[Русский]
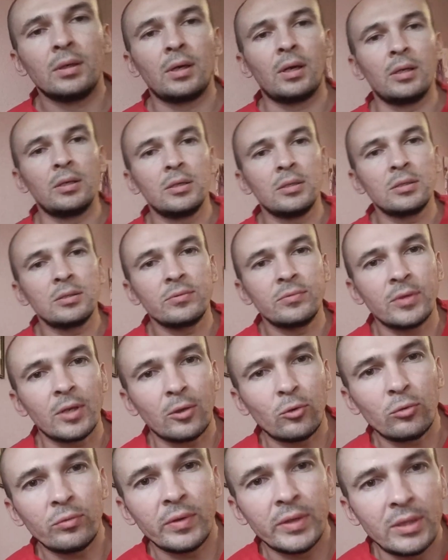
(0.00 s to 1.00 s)
Конец
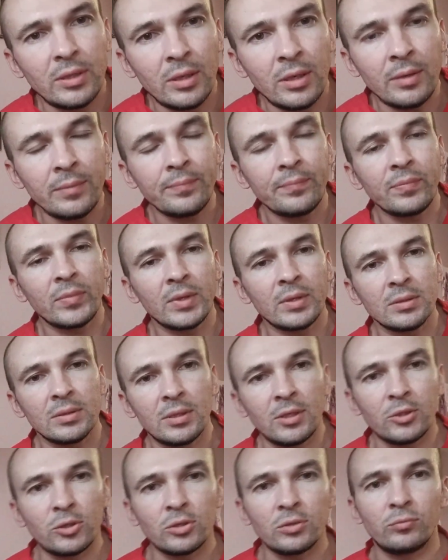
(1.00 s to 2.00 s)
второго дня.
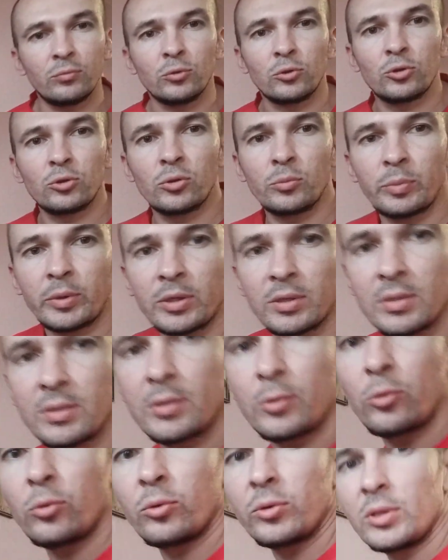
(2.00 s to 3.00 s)
Значит, вот что
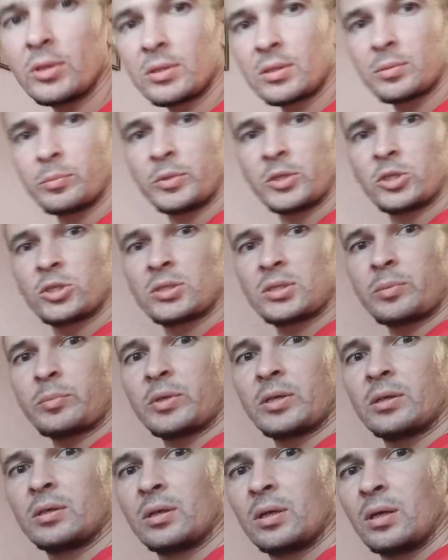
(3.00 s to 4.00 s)
происходит с
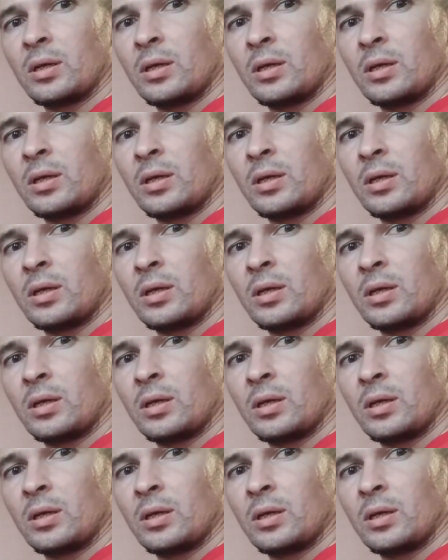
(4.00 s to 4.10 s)
мышцами.